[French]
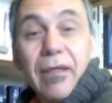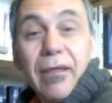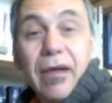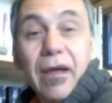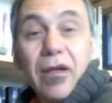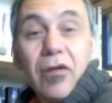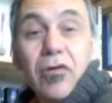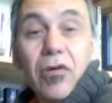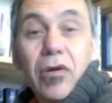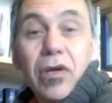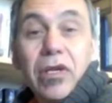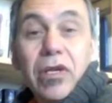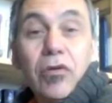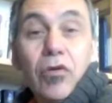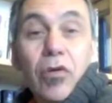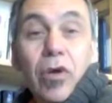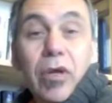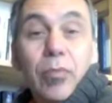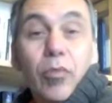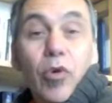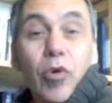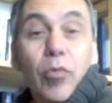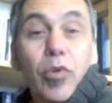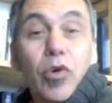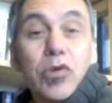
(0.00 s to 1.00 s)
alors il leur
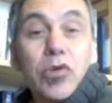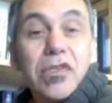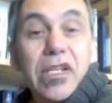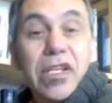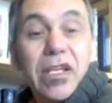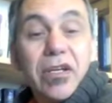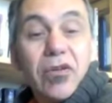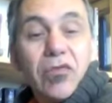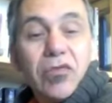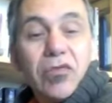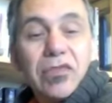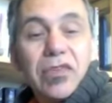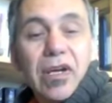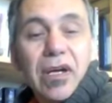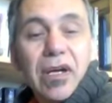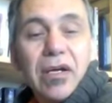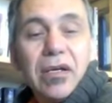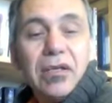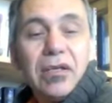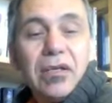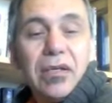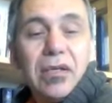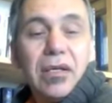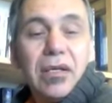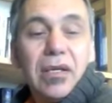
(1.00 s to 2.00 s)
proposé des
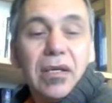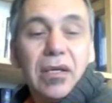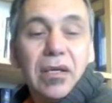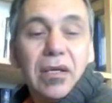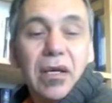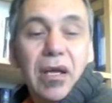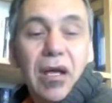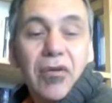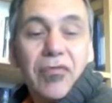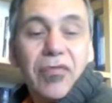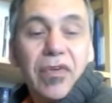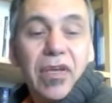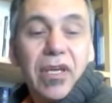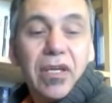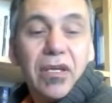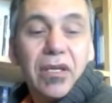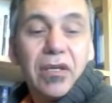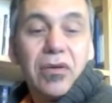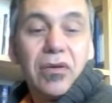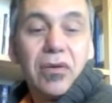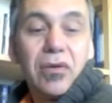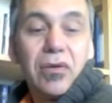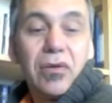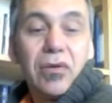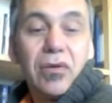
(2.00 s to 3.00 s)
contrats
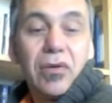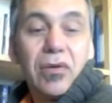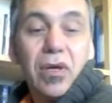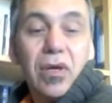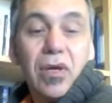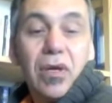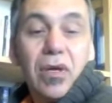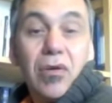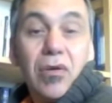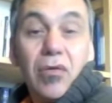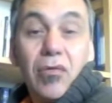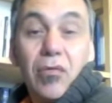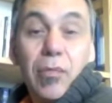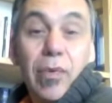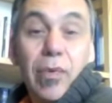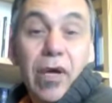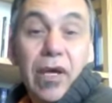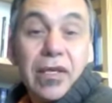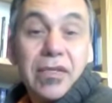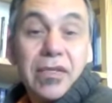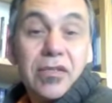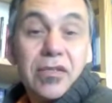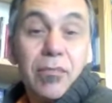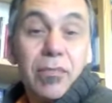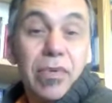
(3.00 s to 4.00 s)
avec, euh, euh, par
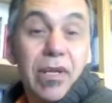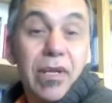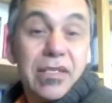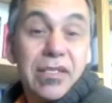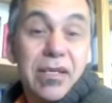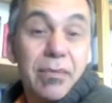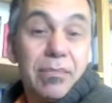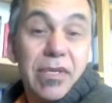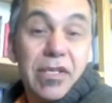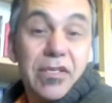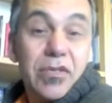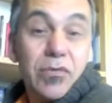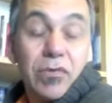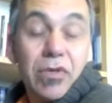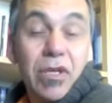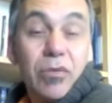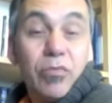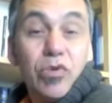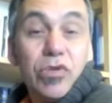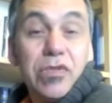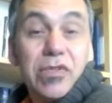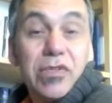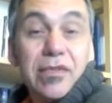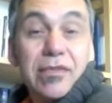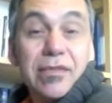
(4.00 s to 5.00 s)
exemple, l'acceptation de la
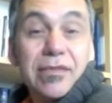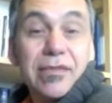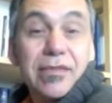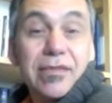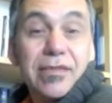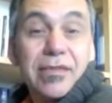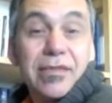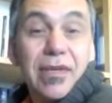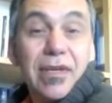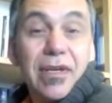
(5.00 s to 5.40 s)
puissance.